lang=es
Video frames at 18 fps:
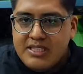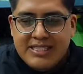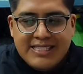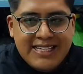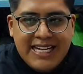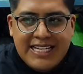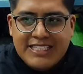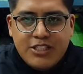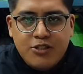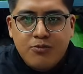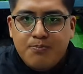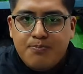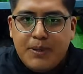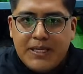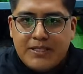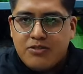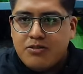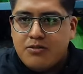Casi un
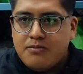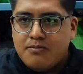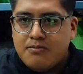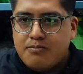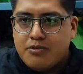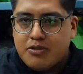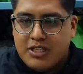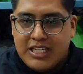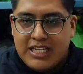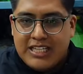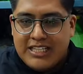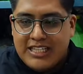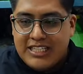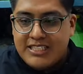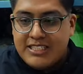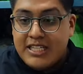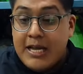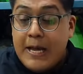peso por cada
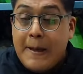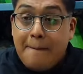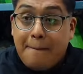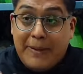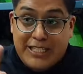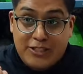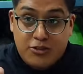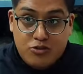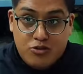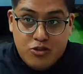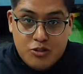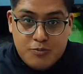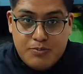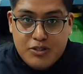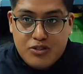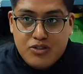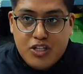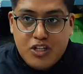10, más los 2
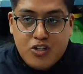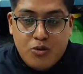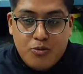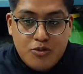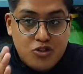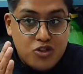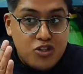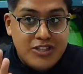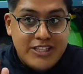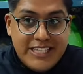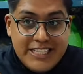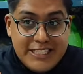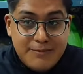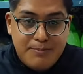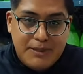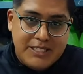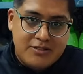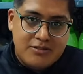pesos que cobro son 3
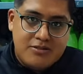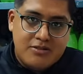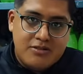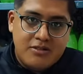pesos.